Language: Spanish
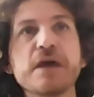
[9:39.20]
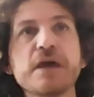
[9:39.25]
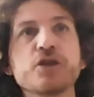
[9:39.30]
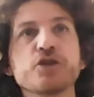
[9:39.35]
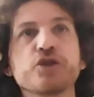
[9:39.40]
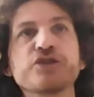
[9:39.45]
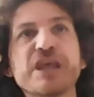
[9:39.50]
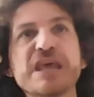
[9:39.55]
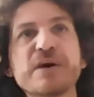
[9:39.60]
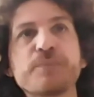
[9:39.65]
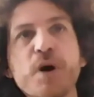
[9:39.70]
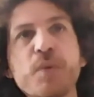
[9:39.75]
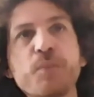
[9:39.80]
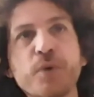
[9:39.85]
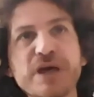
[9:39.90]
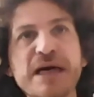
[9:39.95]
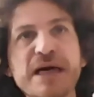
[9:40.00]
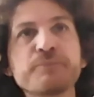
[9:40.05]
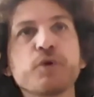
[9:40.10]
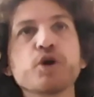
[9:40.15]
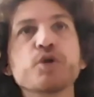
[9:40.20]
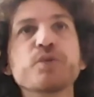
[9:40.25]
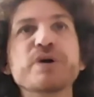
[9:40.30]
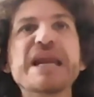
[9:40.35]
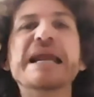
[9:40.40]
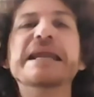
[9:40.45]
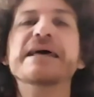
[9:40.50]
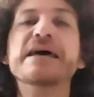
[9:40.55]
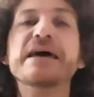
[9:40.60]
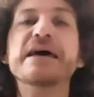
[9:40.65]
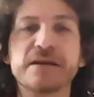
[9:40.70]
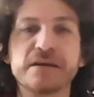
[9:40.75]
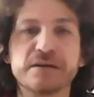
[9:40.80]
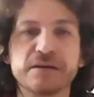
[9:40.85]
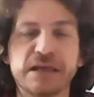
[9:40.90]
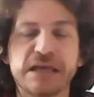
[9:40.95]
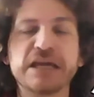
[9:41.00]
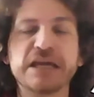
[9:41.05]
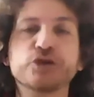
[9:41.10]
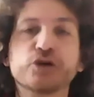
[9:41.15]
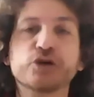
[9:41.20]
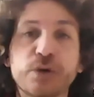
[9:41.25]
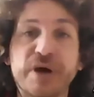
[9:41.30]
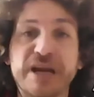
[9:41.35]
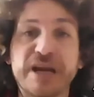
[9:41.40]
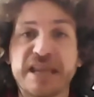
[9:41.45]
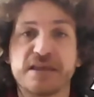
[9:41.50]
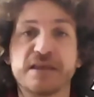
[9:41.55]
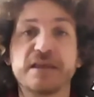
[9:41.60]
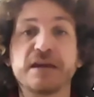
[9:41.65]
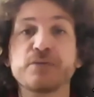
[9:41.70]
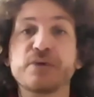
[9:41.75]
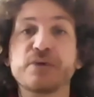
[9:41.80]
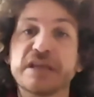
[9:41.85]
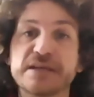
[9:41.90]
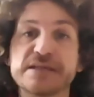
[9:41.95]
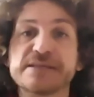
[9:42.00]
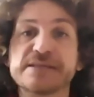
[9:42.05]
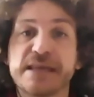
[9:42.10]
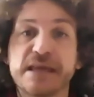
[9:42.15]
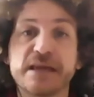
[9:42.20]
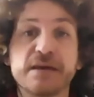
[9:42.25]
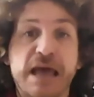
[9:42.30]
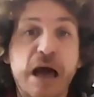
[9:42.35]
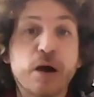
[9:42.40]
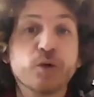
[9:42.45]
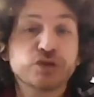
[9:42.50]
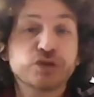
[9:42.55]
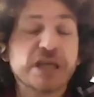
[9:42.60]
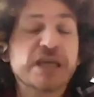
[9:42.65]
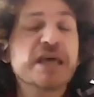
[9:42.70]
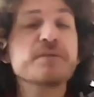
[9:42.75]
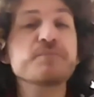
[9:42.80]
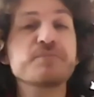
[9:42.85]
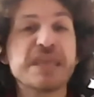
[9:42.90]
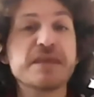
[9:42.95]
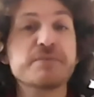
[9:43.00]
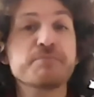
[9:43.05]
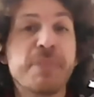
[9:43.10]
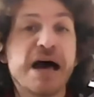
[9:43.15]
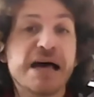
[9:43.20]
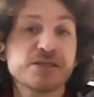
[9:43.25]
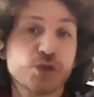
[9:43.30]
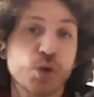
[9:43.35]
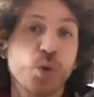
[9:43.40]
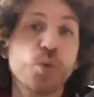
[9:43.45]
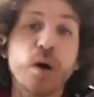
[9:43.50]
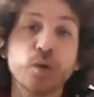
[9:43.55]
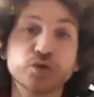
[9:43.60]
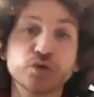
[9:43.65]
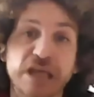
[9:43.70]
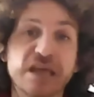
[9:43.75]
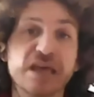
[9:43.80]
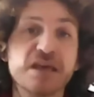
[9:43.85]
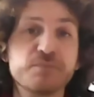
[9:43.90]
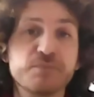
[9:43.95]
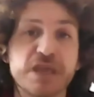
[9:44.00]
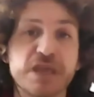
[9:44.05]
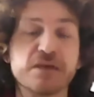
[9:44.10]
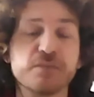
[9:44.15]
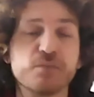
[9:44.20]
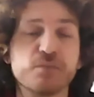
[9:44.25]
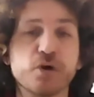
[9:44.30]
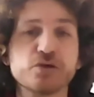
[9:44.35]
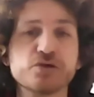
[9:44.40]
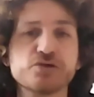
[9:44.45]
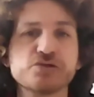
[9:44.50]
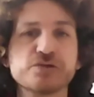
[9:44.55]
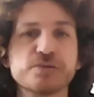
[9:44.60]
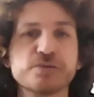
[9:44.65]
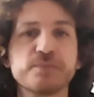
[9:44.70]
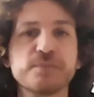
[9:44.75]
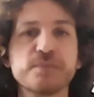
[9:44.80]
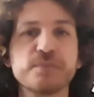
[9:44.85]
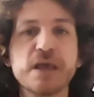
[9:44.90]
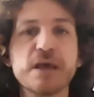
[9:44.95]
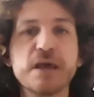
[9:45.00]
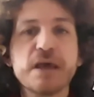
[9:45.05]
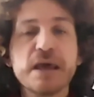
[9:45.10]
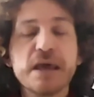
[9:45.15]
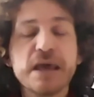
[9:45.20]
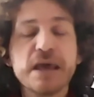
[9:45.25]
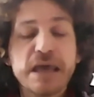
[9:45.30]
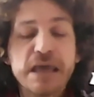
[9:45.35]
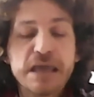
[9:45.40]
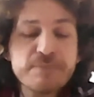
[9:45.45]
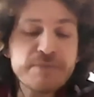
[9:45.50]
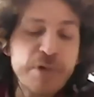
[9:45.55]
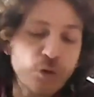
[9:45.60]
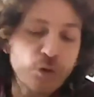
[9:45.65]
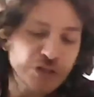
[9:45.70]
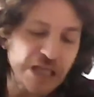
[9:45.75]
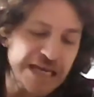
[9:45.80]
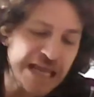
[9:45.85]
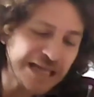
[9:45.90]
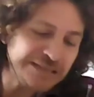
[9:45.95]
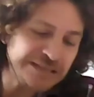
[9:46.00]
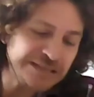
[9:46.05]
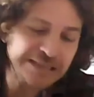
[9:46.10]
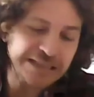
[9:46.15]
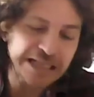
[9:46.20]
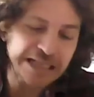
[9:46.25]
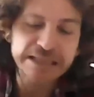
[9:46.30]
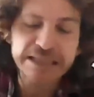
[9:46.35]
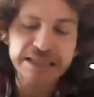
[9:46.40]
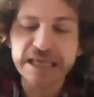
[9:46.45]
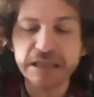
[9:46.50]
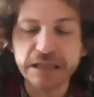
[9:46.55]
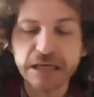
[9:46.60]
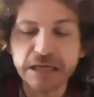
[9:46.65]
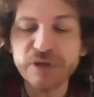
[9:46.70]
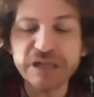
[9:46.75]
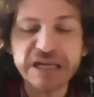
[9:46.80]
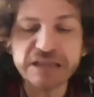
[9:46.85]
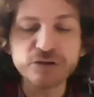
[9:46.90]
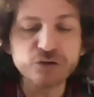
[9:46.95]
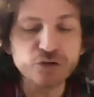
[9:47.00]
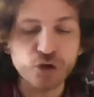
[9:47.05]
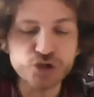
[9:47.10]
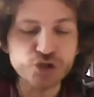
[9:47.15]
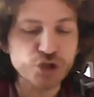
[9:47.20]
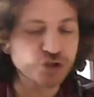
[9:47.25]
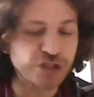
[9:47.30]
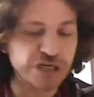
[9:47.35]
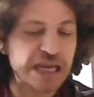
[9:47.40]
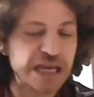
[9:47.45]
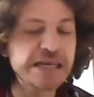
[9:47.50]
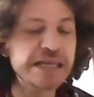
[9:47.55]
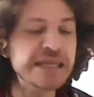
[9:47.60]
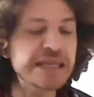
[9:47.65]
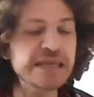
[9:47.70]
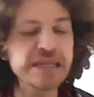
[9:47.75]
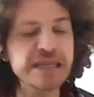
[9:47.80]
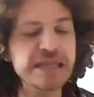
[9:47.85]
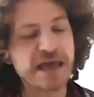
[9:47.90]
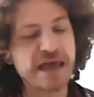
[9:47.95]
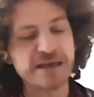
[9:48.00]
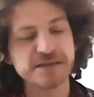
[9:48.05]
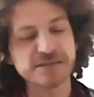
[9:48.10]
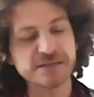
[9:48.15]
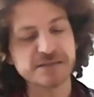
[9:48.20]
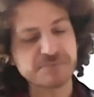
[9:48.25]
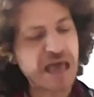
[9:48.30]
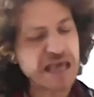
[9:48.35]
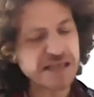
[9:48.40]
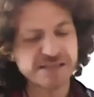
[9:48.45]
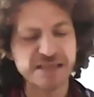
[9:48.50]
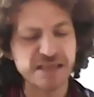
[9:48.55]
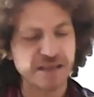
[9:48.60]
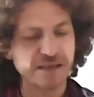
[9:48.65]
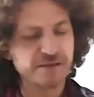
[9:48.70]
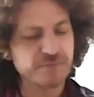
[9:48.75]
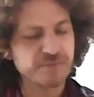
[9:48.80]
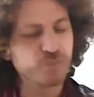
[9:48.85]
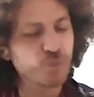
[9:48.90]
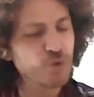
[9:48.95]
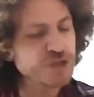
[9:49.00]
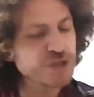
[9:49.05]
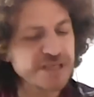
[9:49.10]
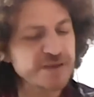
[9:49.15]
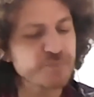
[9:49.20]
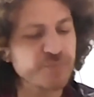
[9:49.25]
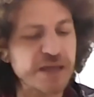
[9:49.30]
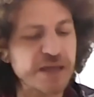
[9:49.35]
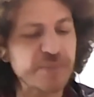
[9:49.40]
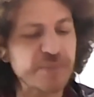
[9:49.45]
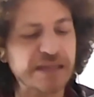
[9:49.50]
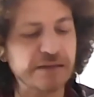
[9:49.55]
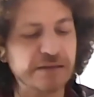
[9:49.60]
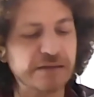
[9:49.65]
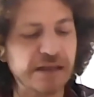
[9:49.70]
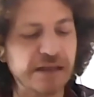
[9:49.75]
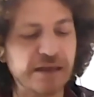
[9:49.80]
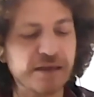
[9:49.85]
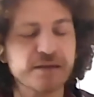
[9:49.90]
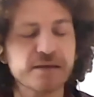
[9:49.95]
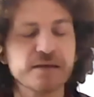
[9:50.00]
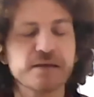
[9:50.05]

donde después puedan volver a leer esto que van a escribirse a ustedes mismas o a ustedes mismos. Me gustaría que trataran de escribir en dos o tres líneas, así, muy simplemente,